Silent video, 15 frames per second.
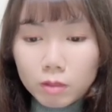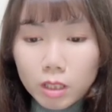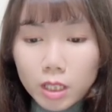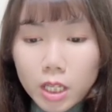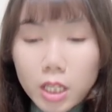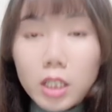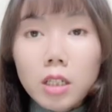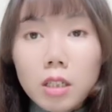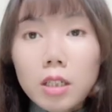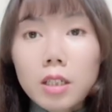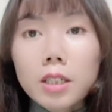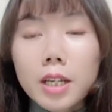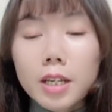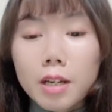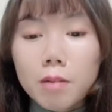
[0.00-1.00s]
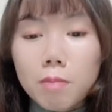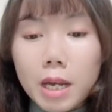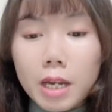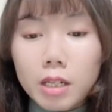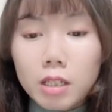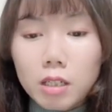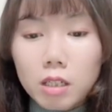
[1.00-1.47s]
kiến thức thì các
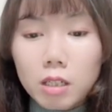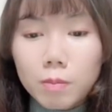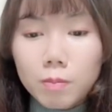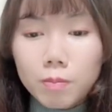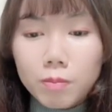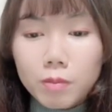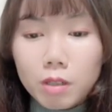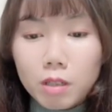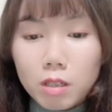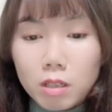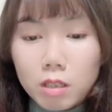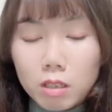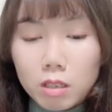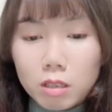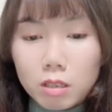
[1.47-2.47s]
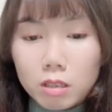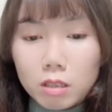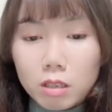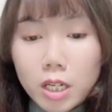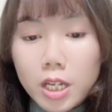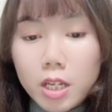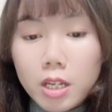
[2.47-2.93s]
bạn
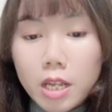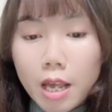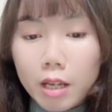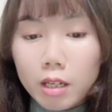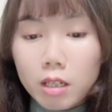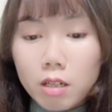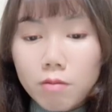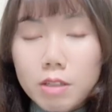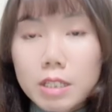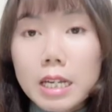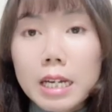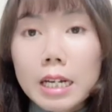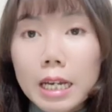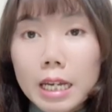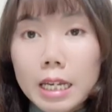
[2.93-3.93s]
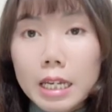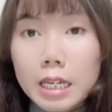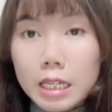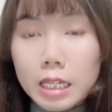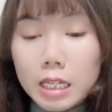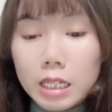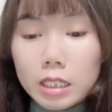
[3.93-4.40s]
đi dạng visa này
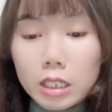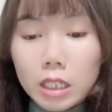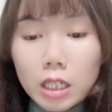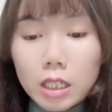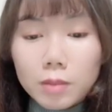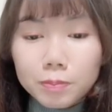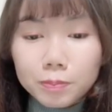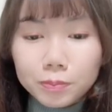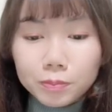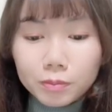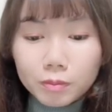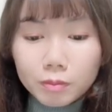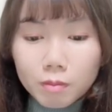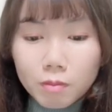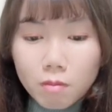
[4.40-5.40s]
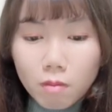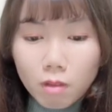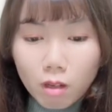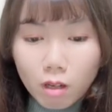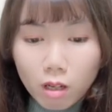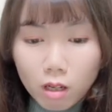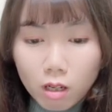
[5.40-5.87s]
ha đó
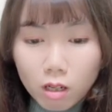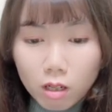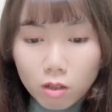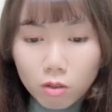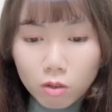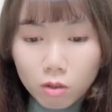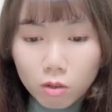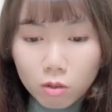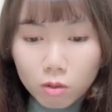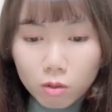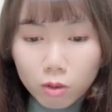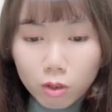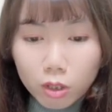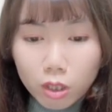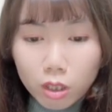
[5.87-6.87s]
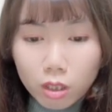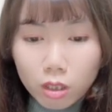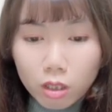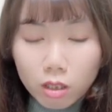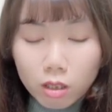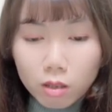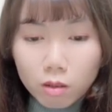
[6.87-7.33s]
rồi
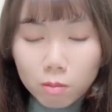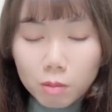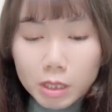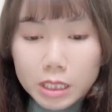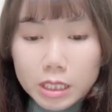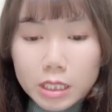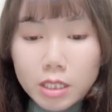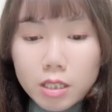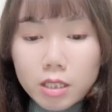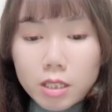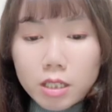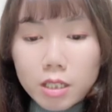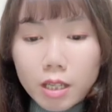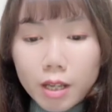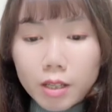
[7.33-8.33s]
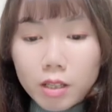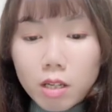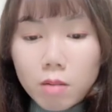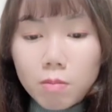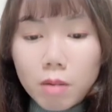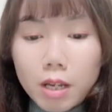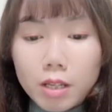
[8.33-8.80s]
mình xin chia sẻ
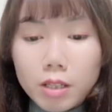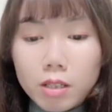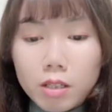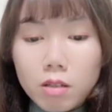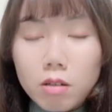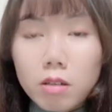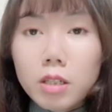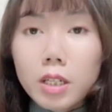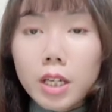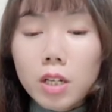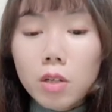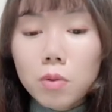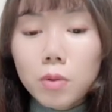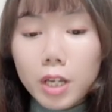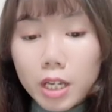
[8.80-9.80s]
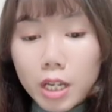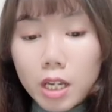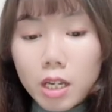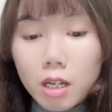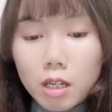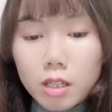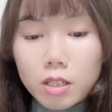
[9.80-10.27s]
tiếp là những cái lưu
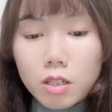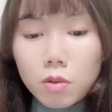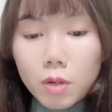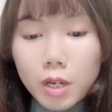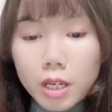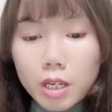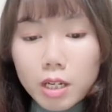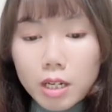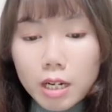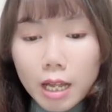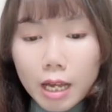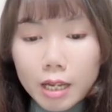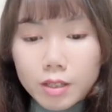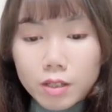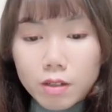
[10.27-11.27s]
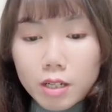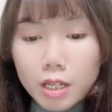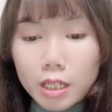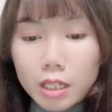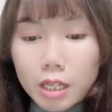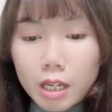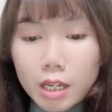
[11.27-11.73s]
ý lưu ý là những
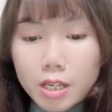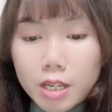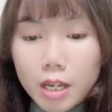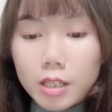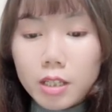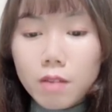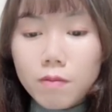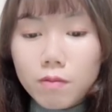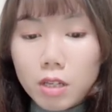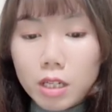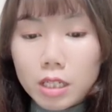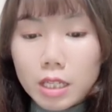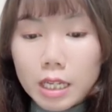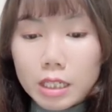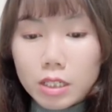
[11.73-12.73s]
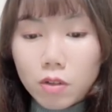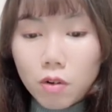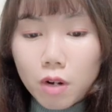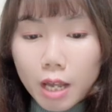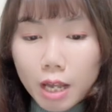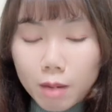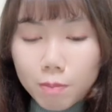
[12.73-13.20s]
ngành nghề dễ tìm việc dành
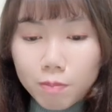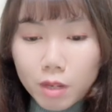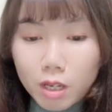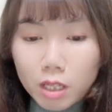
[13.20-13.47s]
cho nam